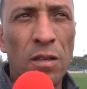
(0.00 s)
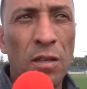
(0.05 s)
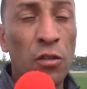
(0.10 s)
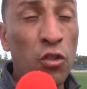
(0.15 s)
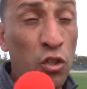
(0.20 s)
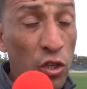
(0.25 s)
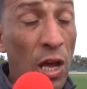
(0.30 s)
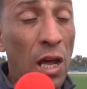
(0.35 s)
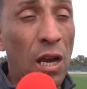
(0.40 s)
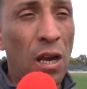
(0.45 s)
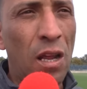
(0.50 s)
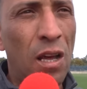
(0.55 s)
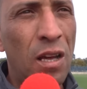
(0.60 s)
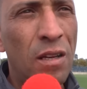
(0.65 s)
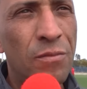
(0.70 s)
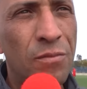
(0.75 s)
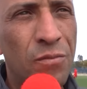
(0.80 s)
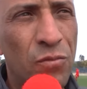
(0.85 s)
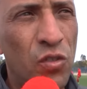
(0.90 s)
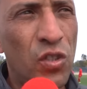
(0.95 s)
ان شاء الله
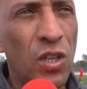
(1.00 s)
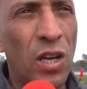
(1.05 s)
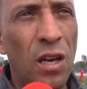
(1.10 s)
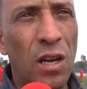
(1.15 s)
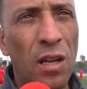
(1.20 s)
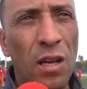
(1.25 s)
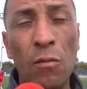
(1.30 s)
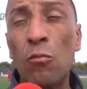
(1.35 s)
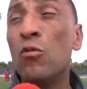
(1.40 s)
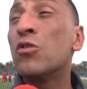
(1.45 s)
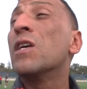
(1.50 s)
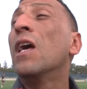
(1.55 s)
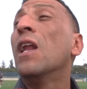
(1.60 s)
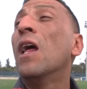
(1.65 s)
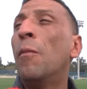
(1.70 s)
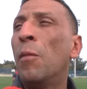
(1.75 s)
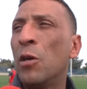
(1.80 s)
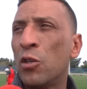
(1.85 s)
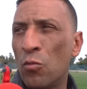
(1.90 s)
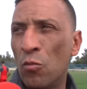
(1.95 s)
ان شاء الله
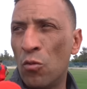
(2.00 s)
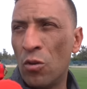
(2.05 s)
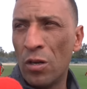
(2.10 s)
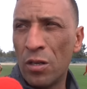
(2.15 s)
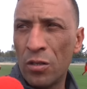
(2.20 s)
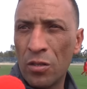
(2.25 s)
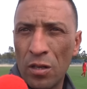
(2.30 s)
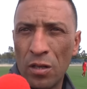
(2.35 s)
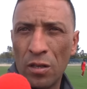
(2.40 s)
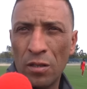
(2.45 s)
المصالحه مع جمهورنا ان شاء